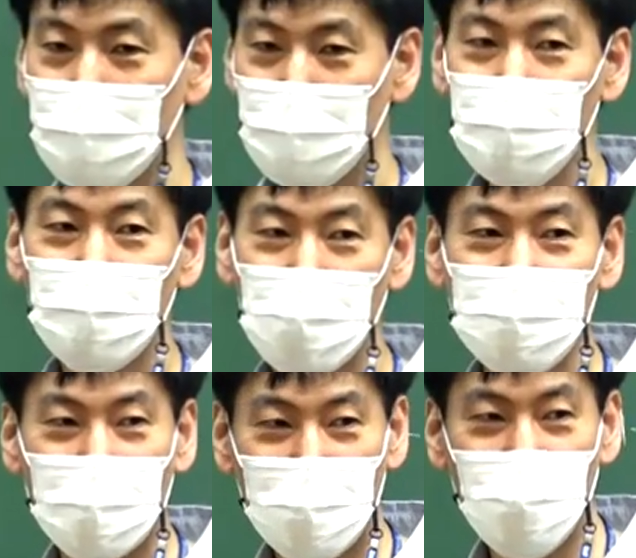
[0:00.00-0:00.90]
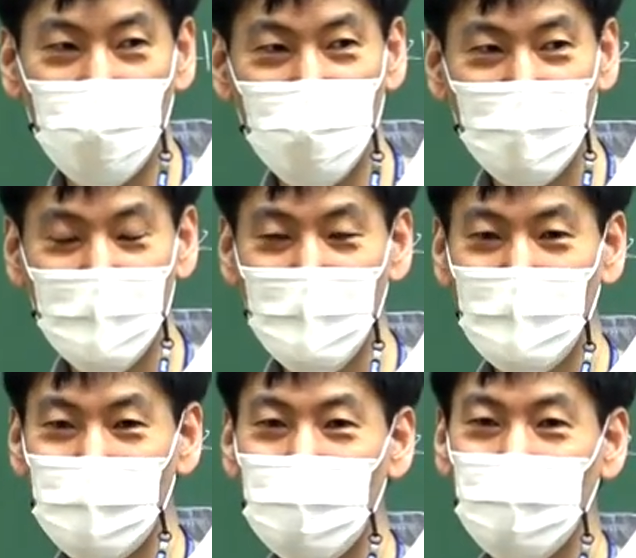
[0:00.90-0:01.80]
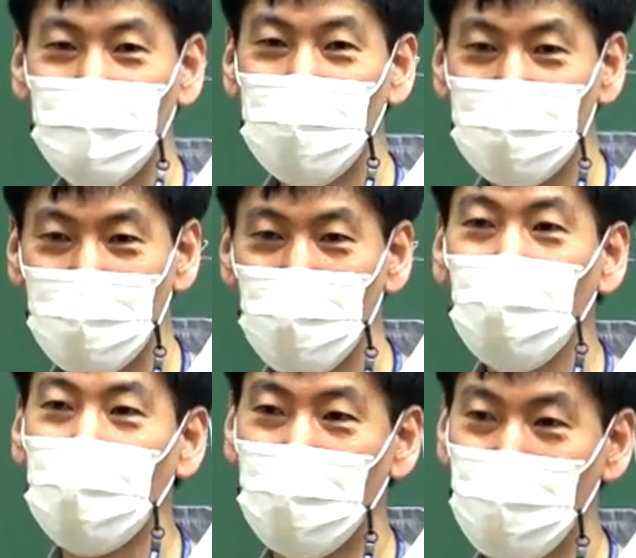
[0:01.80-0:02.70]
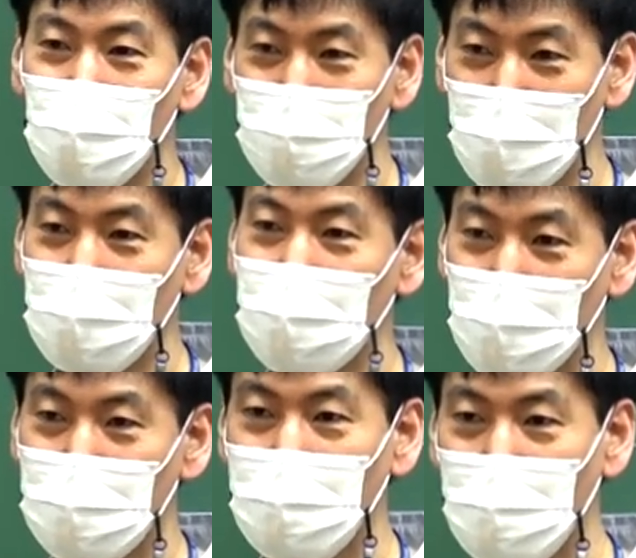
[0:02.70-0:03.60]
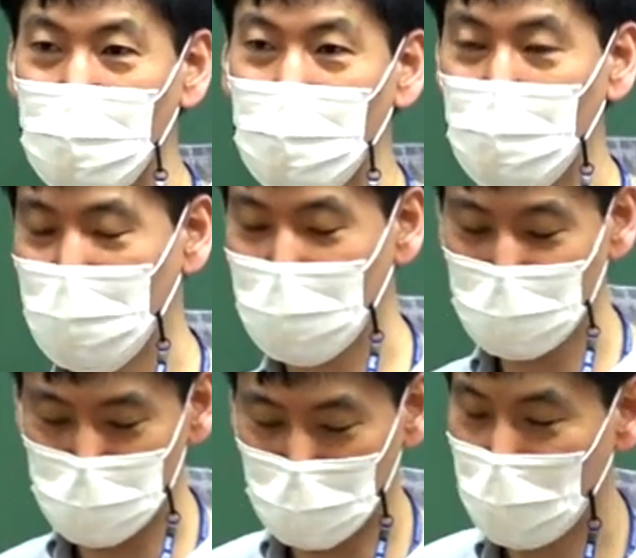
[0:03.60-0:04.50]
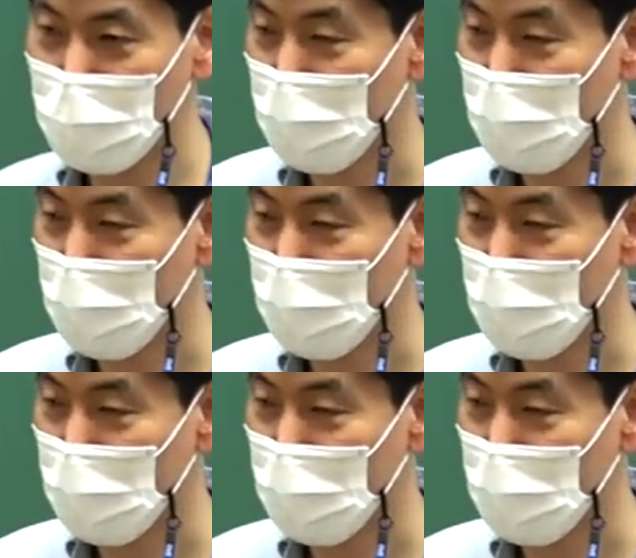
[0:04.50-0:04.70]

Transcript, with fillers: 열심히는 했으나 열심히는 했으나 효과가 없는 공부다 이렇게 되겠지 되셨습니까?